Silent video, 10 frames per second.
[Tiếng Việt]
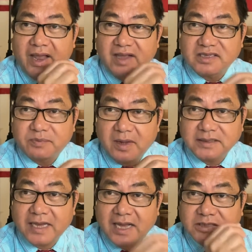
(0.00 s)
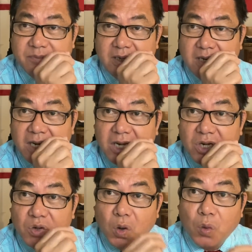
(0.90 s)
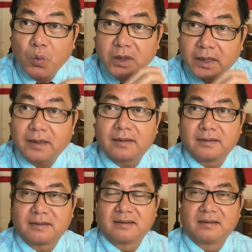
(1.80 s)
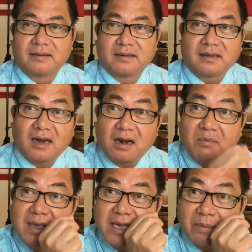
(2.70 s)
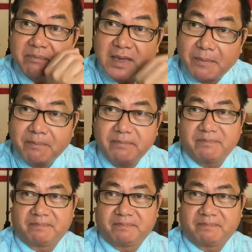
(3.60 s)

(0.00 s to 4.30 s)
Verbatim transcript: airspace has been eroded tức là nó bị gặm nhấm